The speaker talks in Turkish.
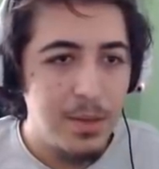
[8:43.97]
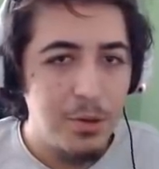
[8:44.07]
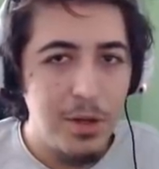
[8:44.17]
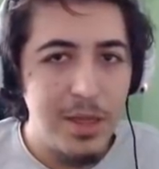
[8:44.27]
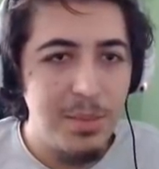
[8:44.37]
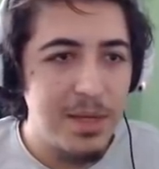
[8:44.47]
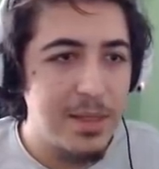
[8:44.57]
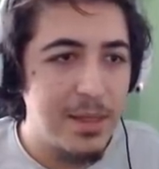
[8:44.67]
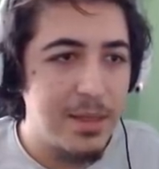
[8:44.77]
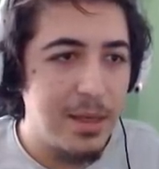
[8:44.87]
Kuleden
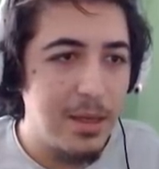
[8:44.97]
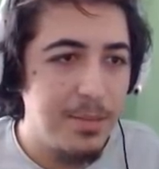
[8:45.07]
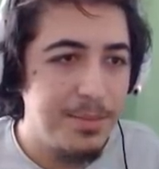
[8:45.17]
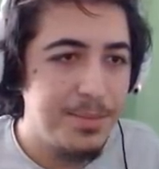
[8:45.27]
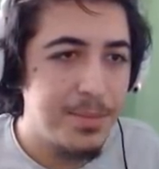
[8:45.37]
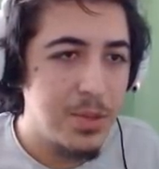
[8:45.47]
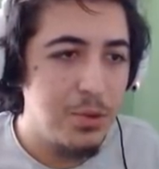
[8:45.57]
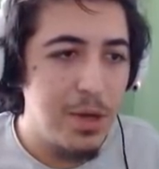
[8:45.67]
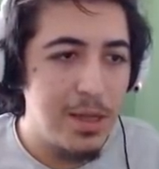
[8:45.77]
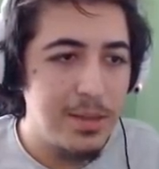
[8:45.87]
biraz altın alalım.
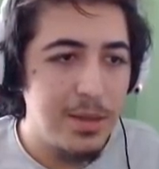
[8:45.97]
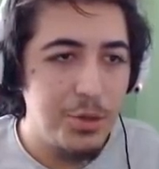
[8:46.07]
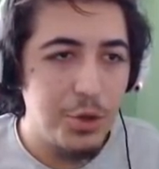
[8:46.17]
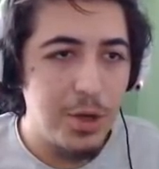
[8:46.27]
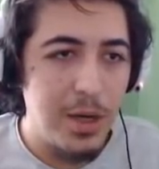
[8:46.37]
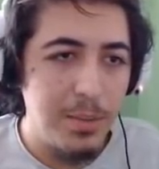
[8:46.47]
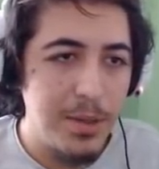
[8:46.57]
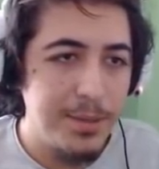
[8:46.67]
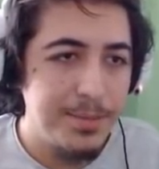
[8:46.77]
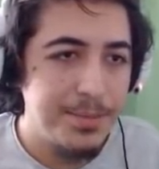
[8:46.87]
Kule altınları çok
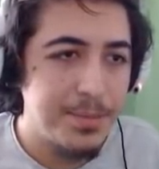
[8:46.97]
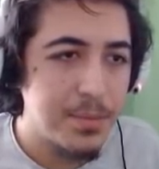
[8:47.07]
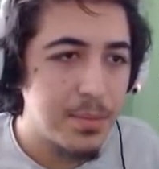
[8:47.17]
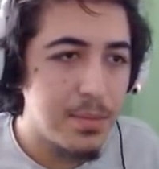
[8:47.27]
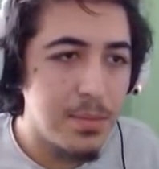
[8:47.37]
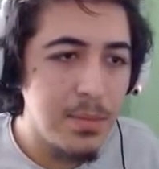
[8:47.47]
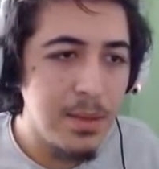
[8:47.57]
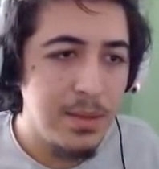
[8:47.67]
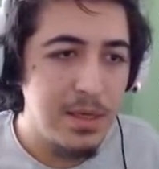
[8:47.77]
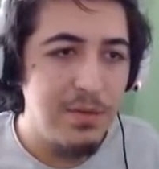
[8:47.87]
önemli.
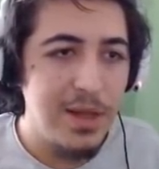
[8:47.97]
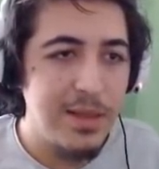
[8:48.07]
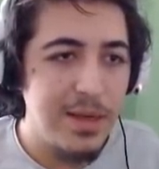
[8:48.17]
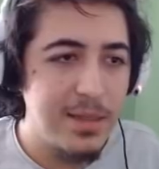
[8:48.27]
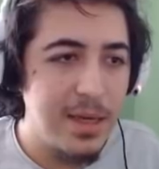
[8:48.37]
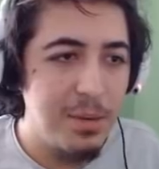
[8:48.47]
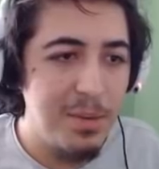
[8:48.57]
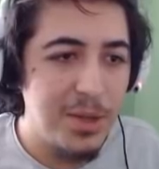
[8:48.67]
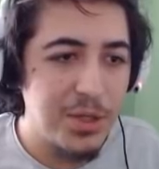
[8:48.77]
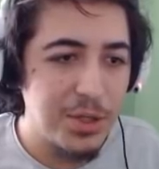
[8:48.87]
Ve Vlad'dan hasar
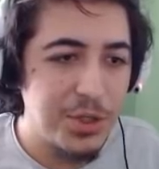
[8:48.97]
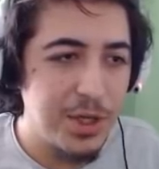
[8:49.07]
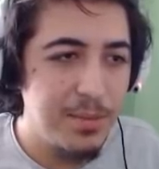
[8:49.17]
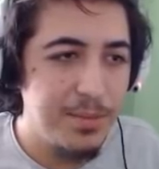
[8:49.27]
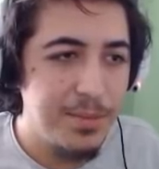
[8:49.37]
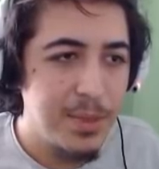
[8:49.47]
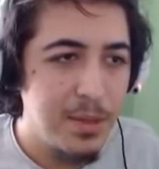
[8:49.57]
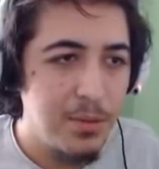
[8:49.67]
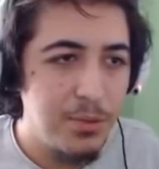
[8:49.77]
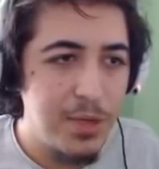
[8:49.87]
yememeye çalışacağım.
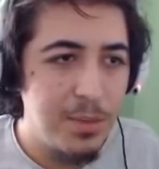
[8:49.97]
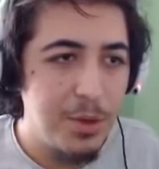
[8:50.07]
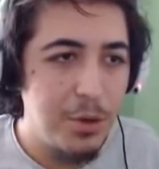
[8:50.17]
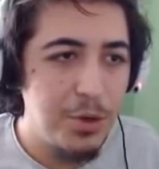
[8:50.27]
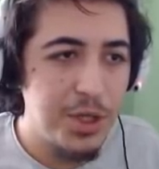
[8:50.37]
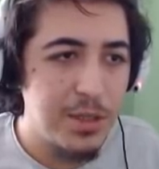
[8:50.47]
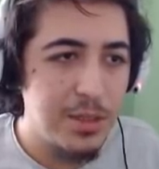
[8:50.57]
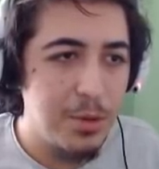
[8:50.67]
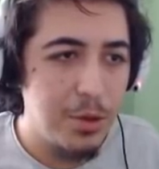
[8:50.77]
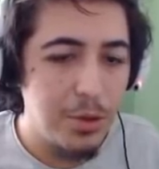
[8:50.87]
Üzerime de
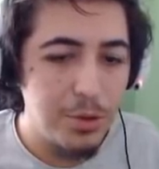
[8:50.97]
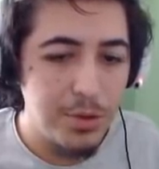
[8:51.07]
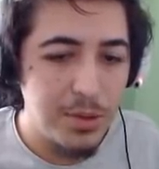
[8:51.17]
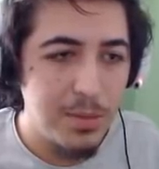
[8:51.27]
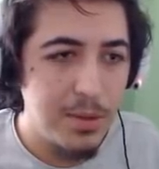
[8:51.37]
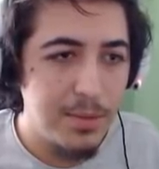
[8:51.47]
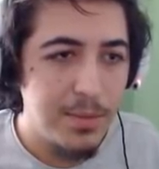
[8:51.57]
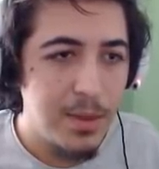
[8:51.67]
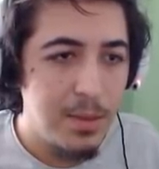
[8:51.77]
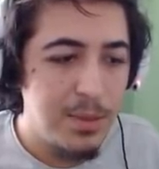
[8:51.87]
oynayacaktır böyle gördüğünüz gibi.
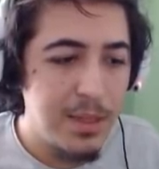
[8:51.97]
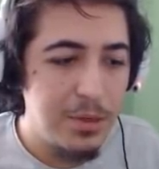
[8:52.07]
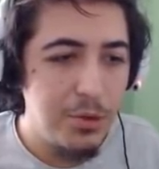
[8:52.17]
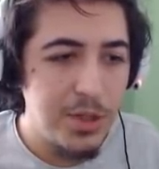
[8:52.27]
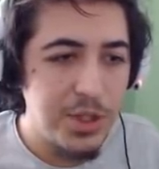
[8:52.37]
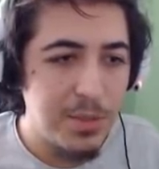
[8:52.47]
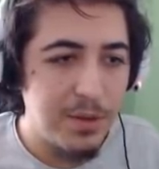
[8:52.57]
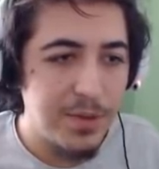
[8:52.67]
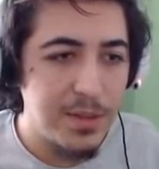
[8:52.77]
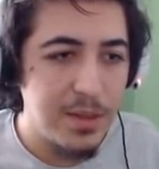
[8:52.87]
Bir tane Q atacağım
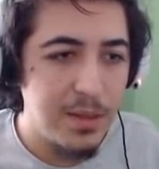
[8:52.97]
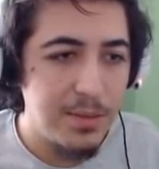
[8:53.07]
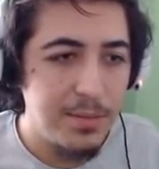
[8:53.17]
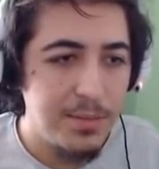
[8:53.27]
kafasına.